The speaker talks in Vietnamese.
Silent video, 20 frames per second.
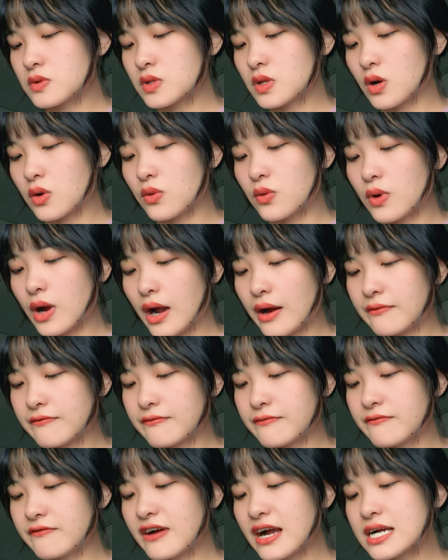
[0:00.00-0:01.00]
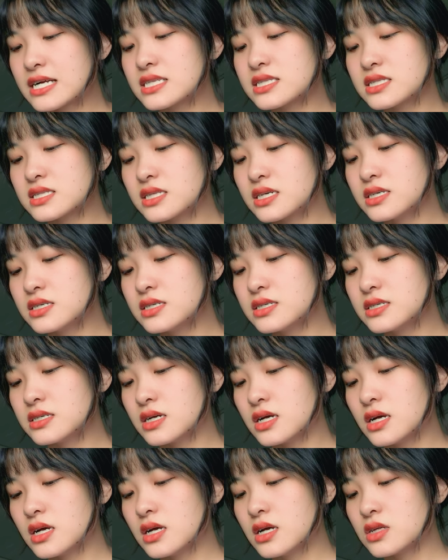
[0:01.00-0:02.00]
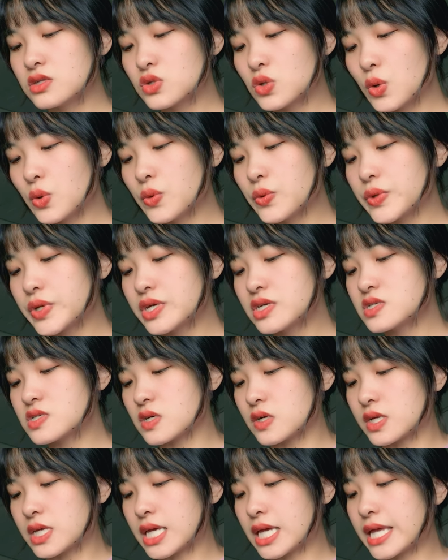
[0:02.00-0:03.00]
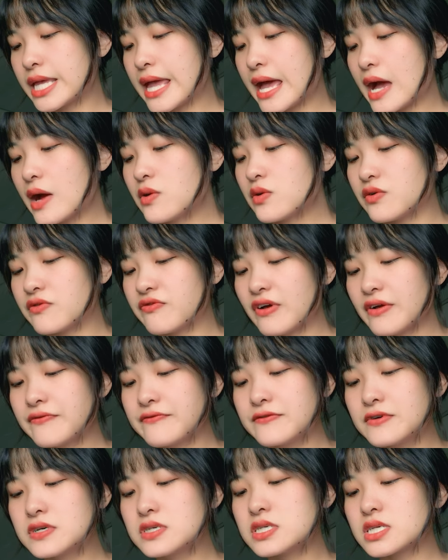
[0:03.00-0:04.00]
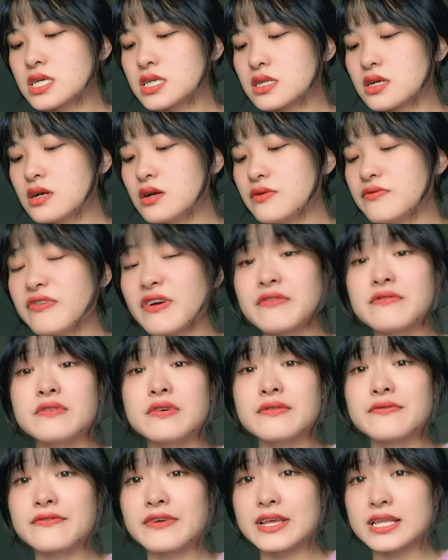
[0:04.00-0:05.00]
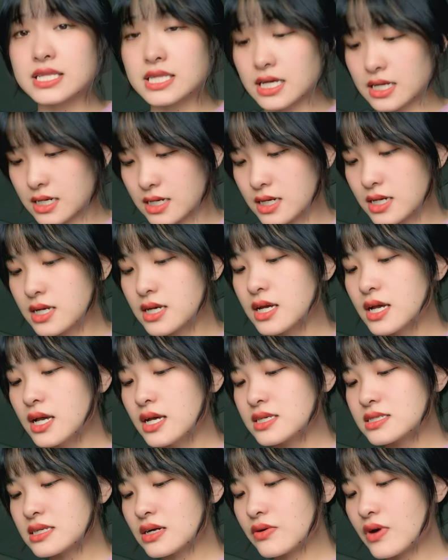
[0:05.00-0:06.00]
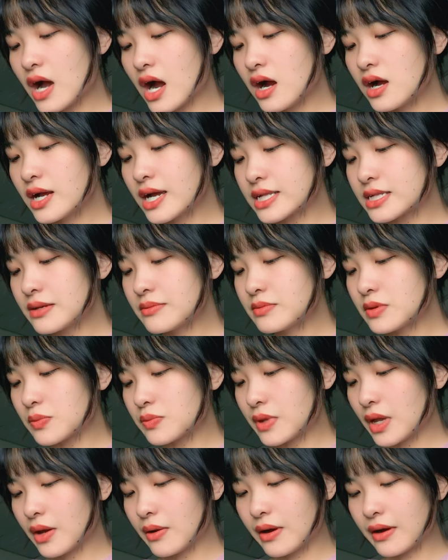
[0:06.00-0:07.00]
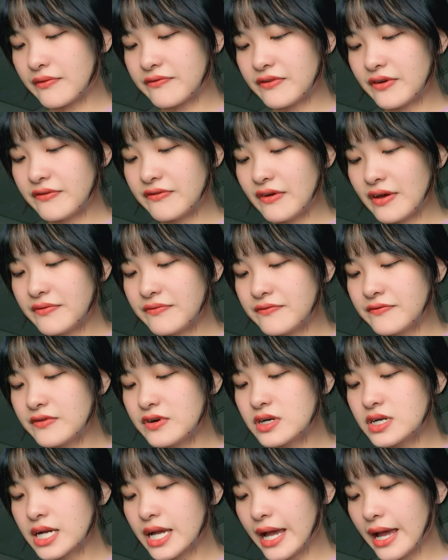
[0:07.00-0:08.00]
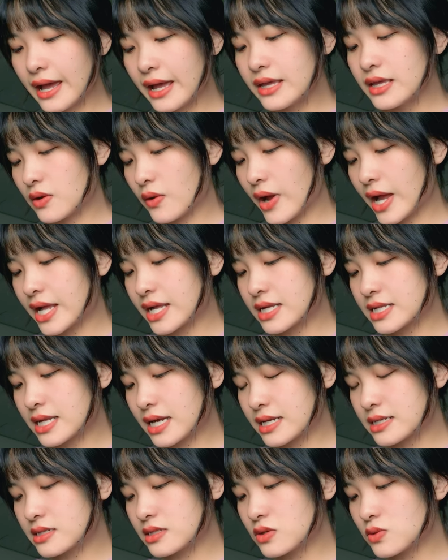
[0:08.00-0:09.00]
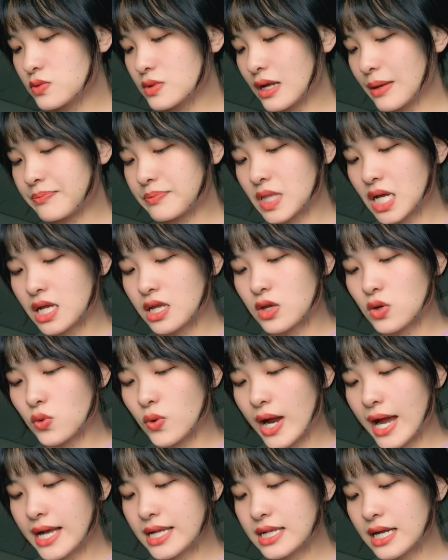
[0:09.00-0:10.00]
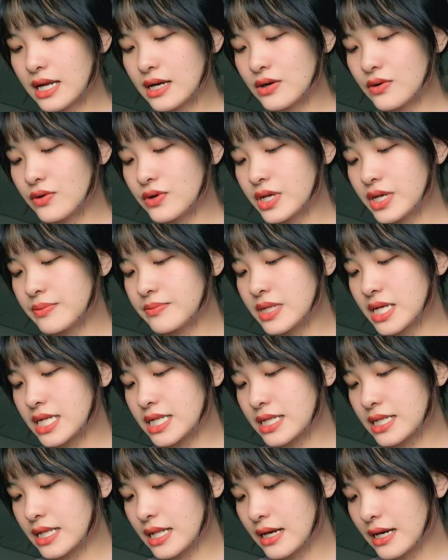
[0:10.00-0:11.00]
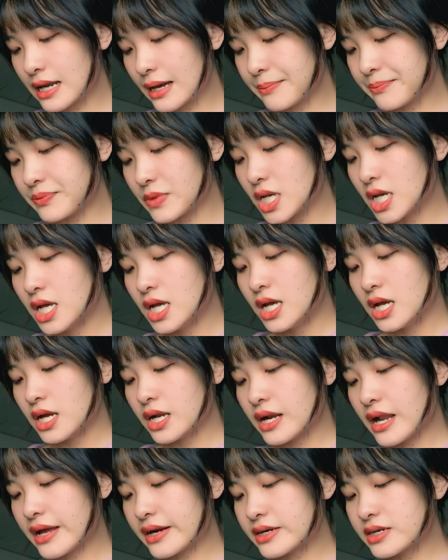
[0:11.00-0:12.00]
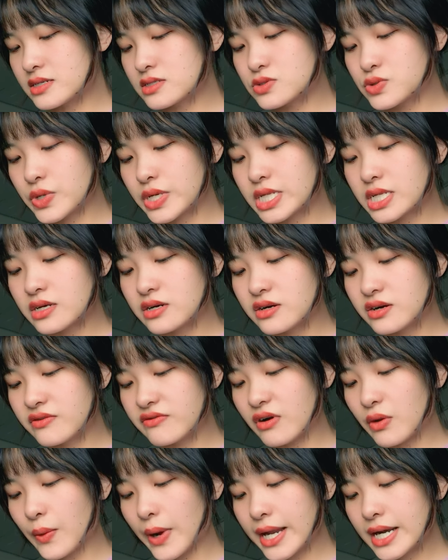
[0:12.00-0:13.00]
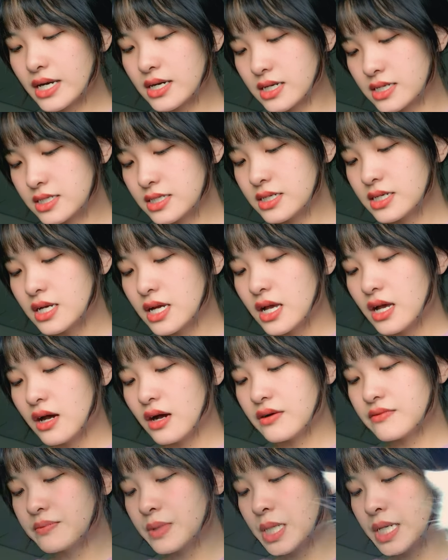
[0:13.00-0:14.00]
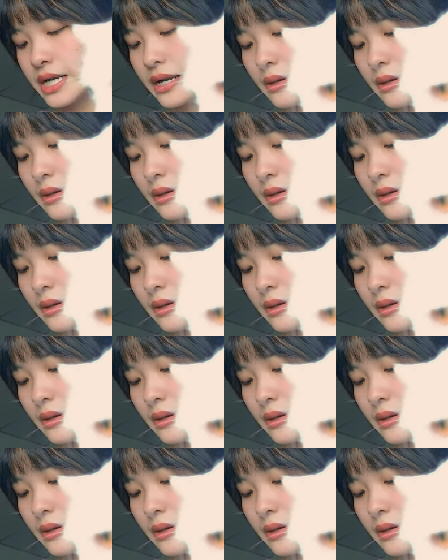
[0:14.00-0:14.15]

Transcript: thụ học văn tư tu dưới sự chỉ giáo của Pháp Vương cho tới lúc Pháp Vương viên tịch. Sau đó ngài tiếp tục theo học với pháp vương khác, hoàn thành tu tập tại chùa Á Thanh Ô Kim Thiền Lâm, đạt được truyền thừa và quán đỉnh. Hơn 10